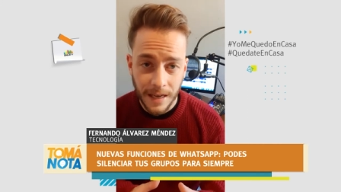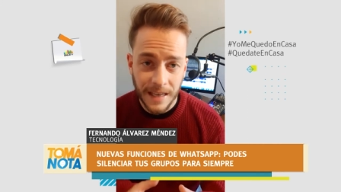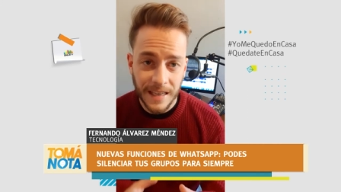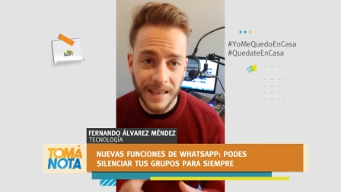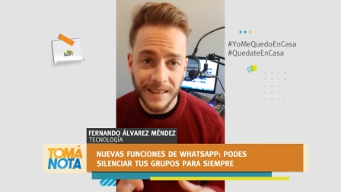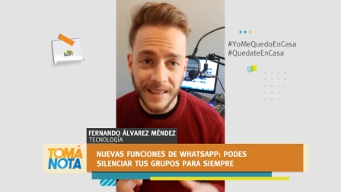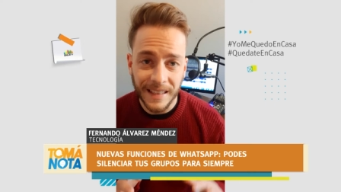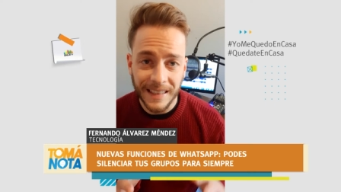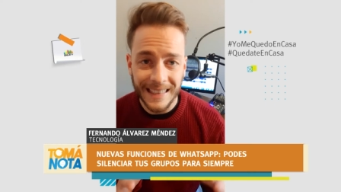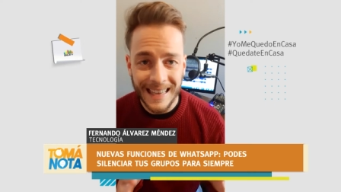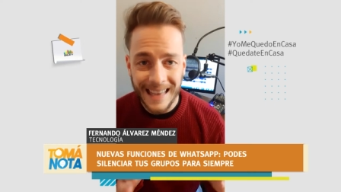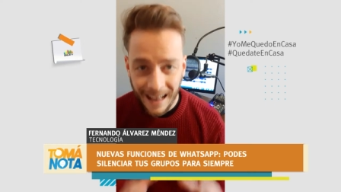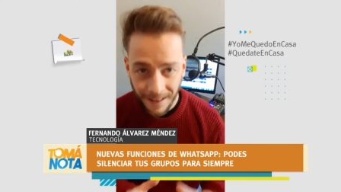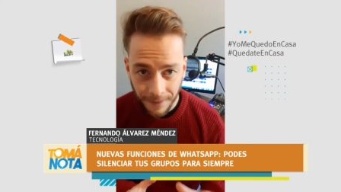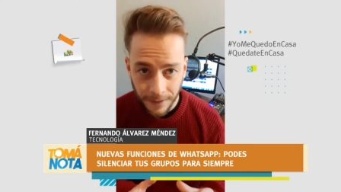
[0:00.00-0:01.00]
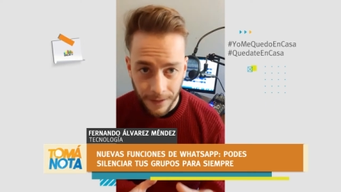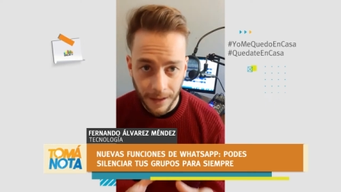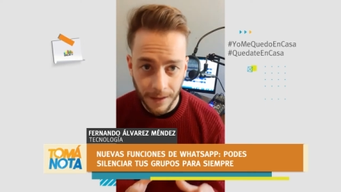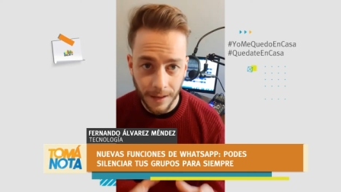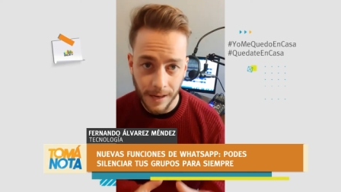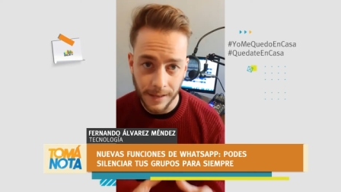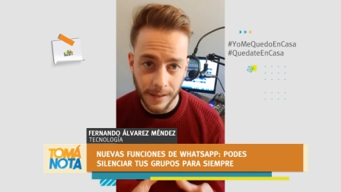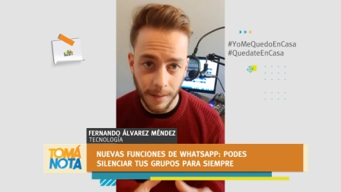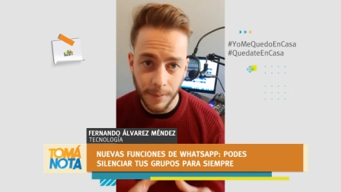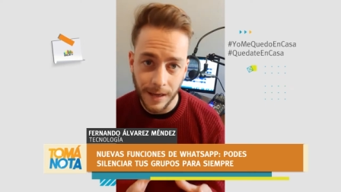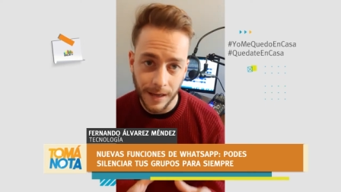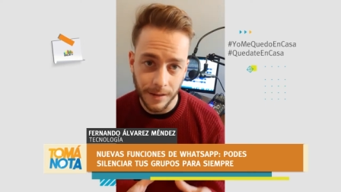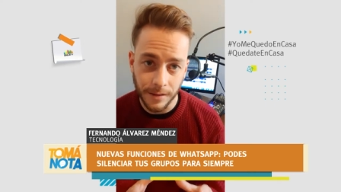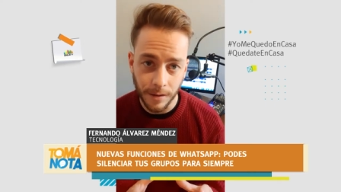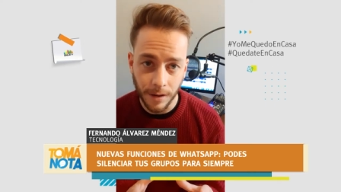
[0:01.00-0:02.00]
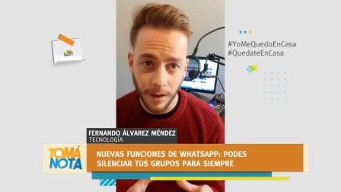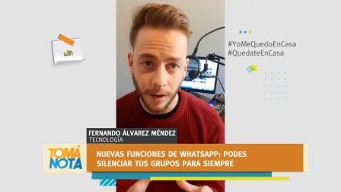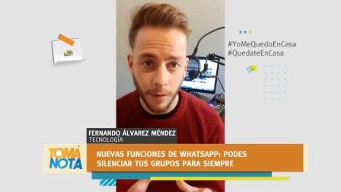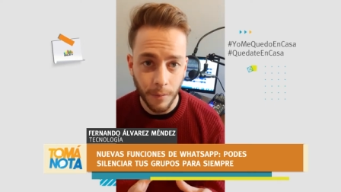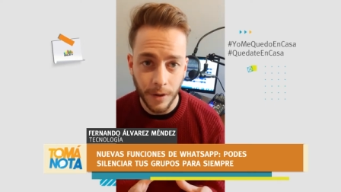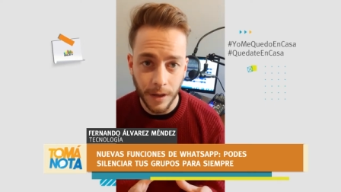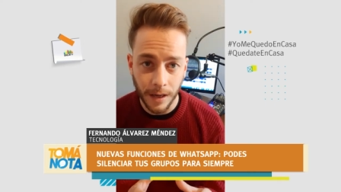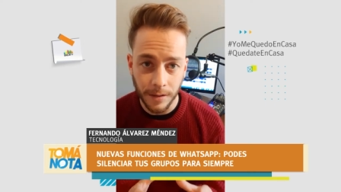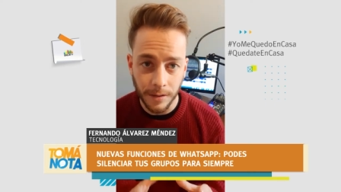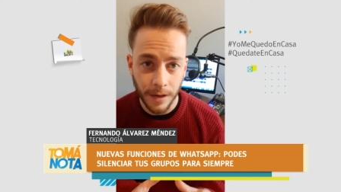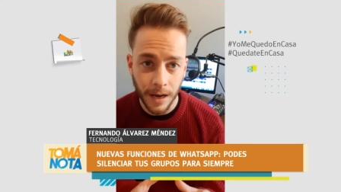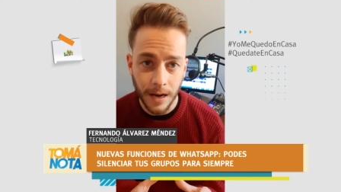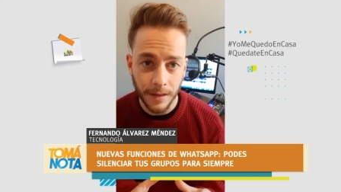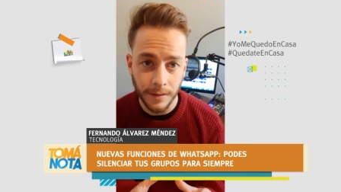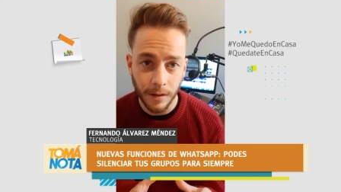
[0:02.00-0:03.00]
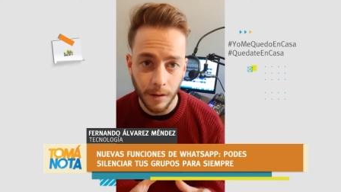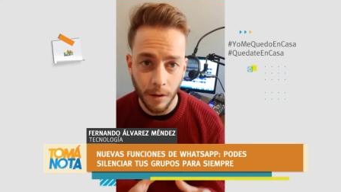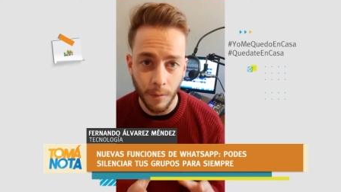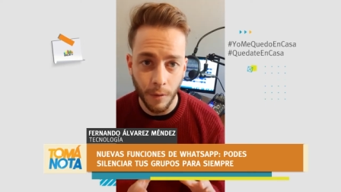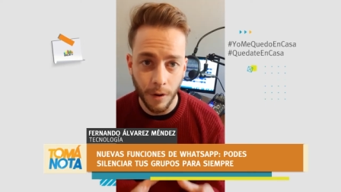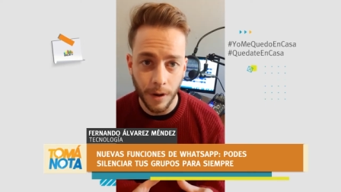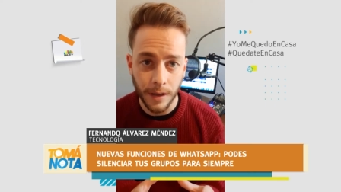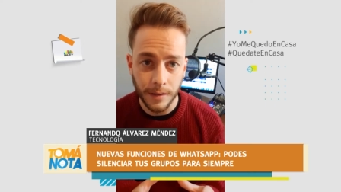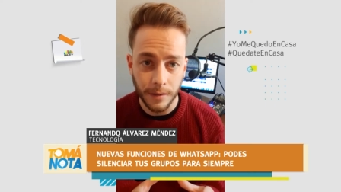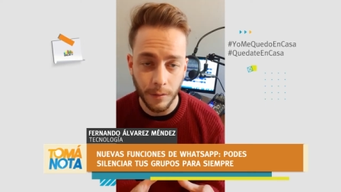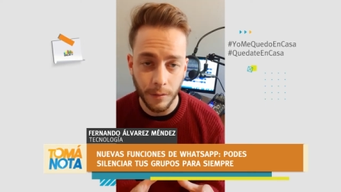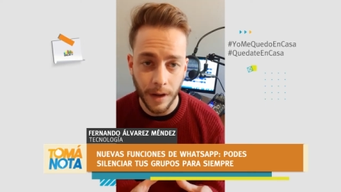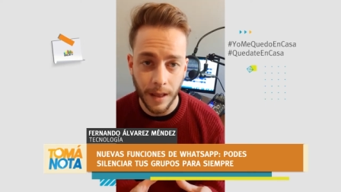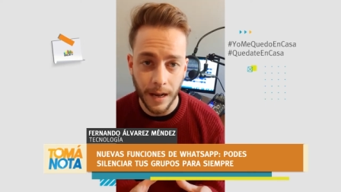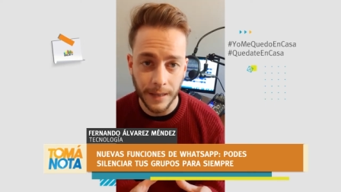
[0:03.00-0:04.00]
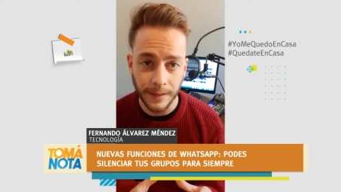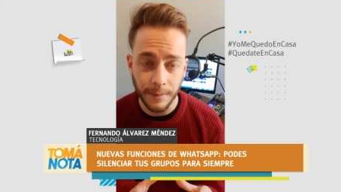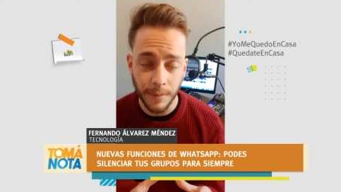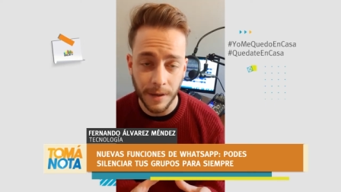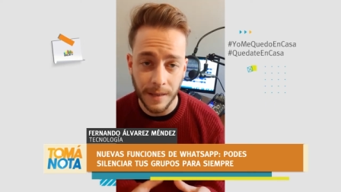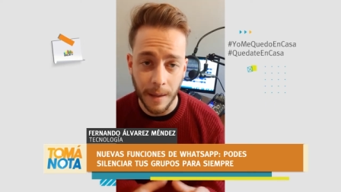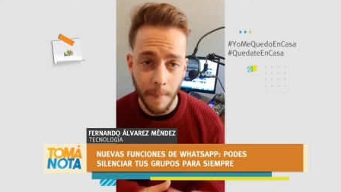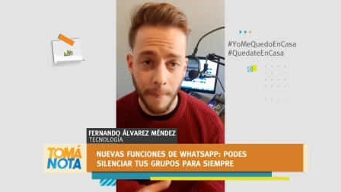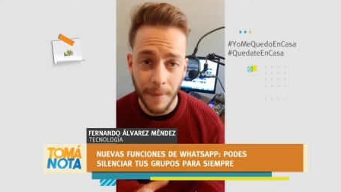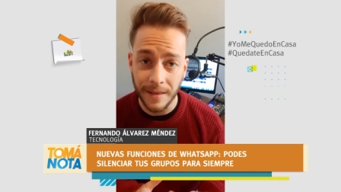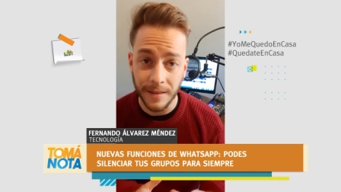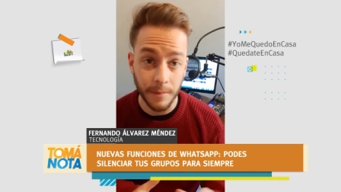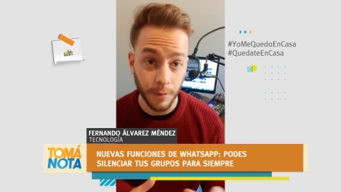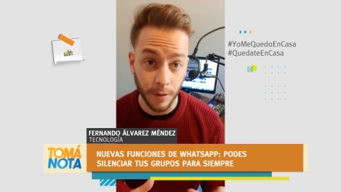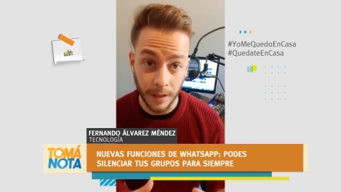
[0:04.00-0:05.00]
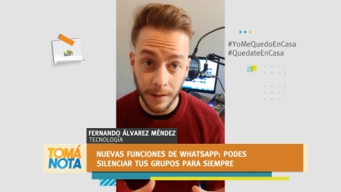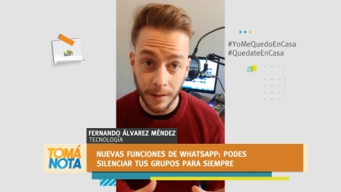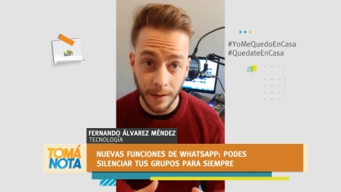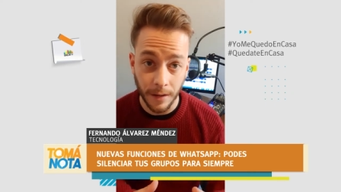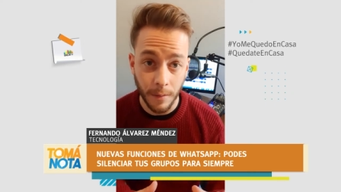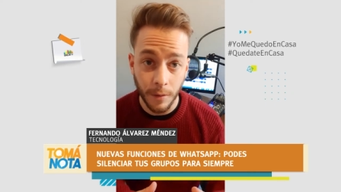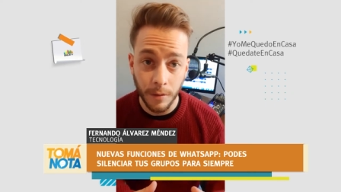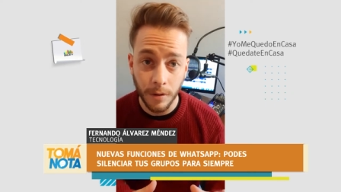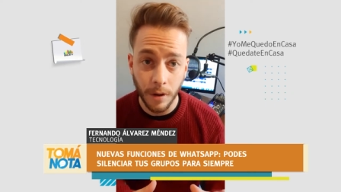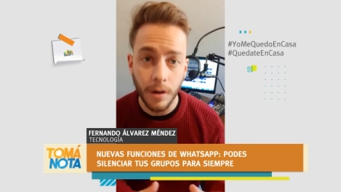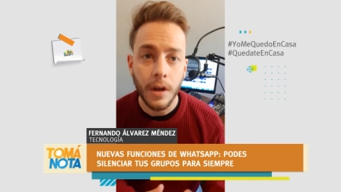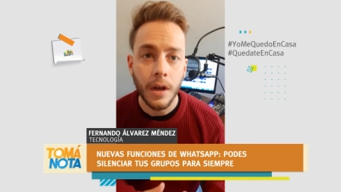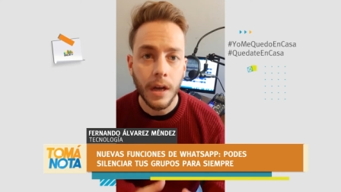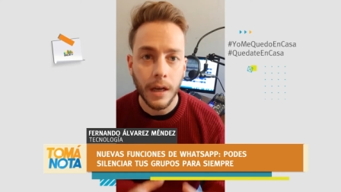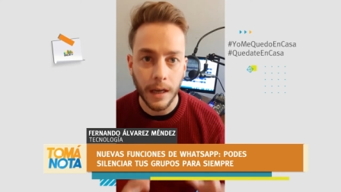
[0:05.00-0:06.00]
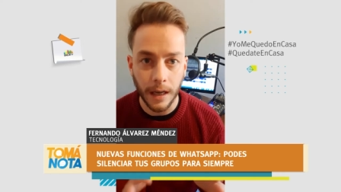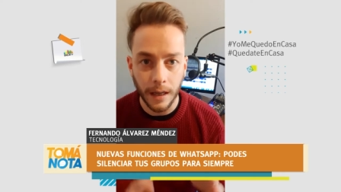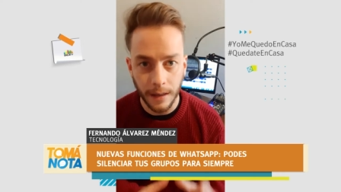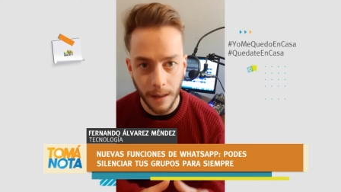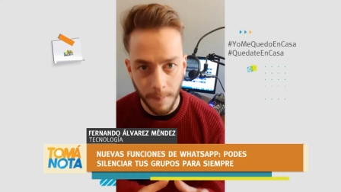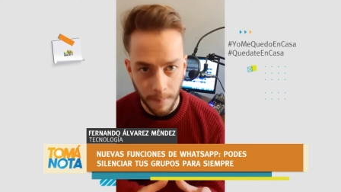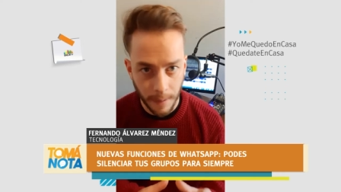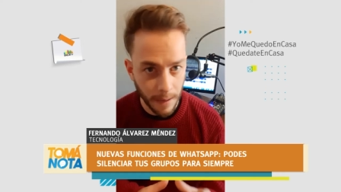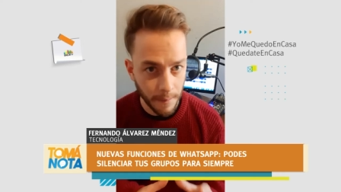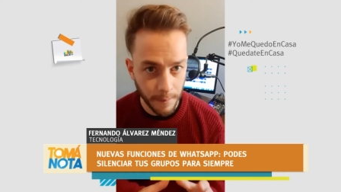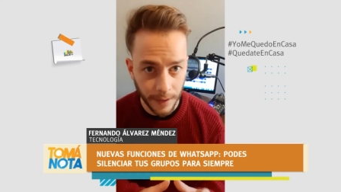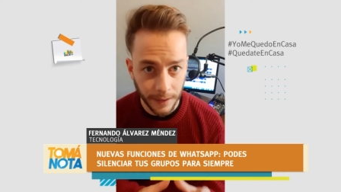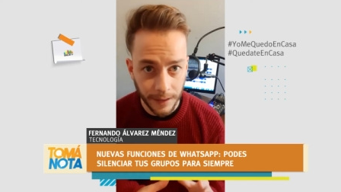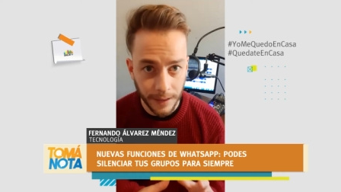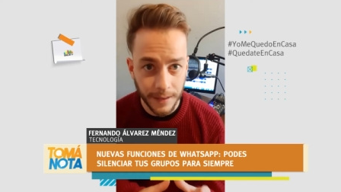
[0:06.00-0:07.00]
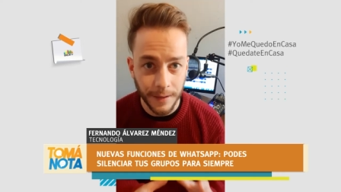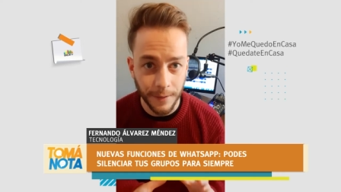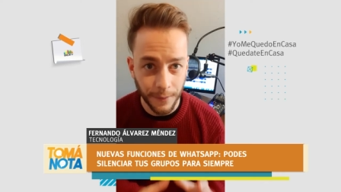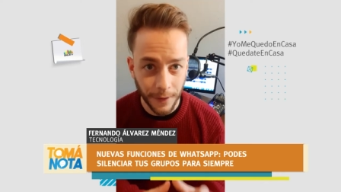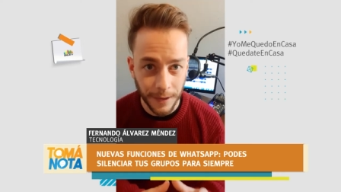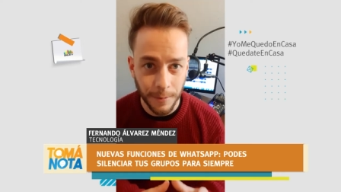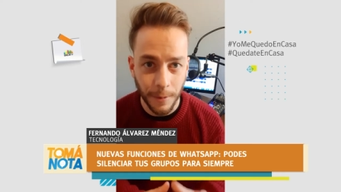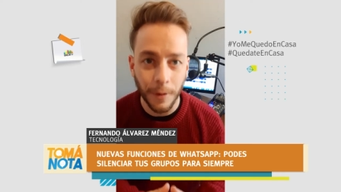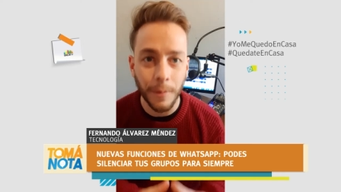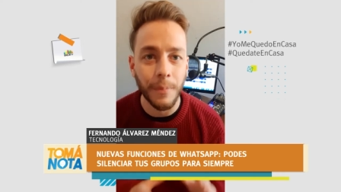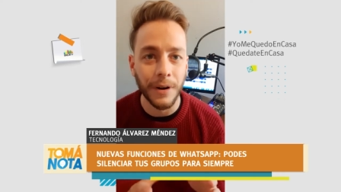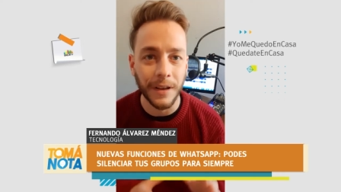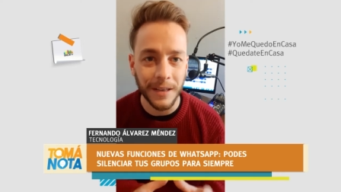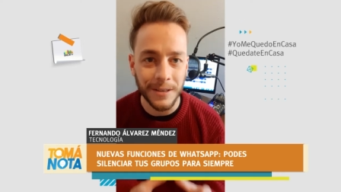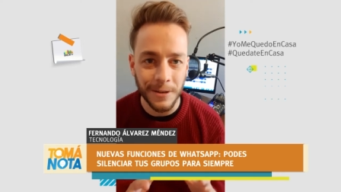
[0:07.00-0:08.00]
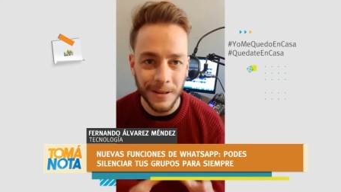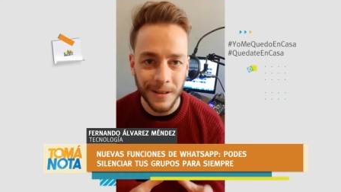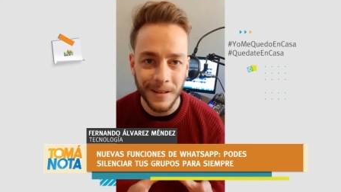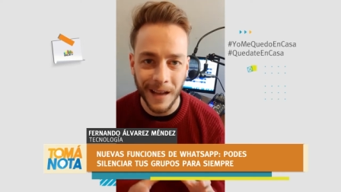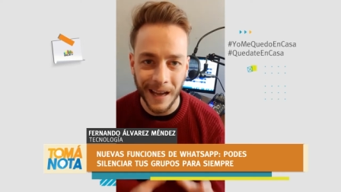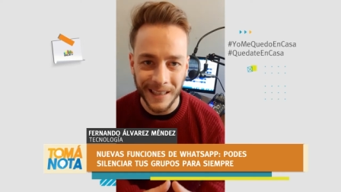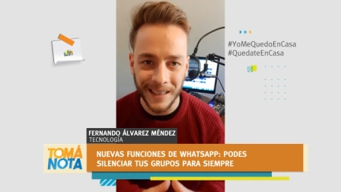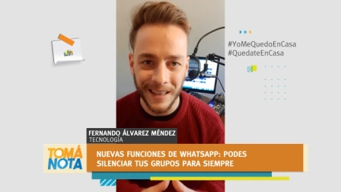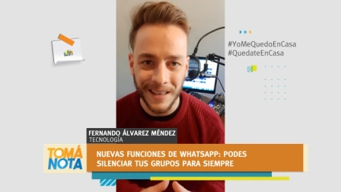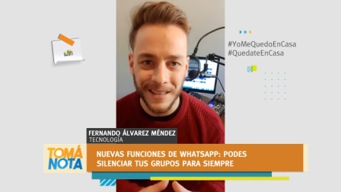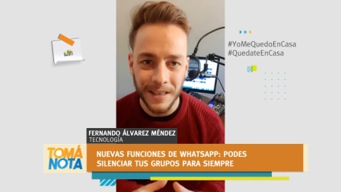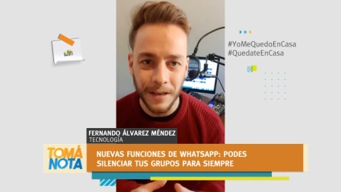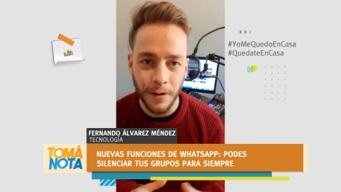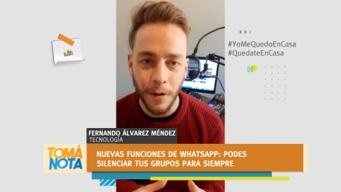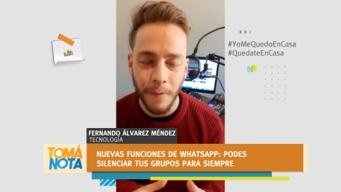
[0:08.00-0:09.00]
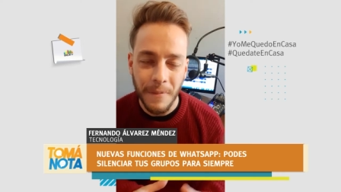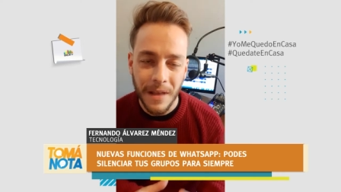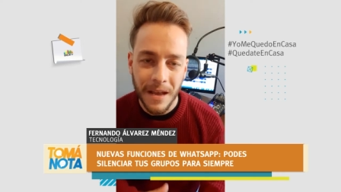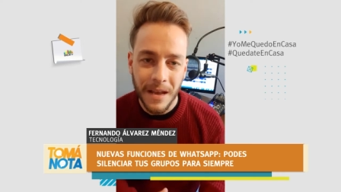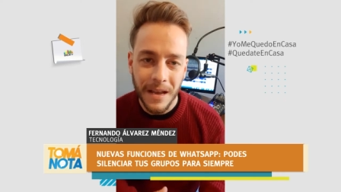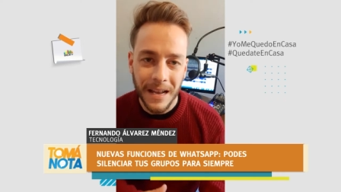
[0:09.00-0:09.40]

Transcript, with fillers: y este gigante de las aplicaciones comunicacionales, como es una de las empresas más importantes del mundo, que también pertenece a Facebook, porque eso hay que decirlo,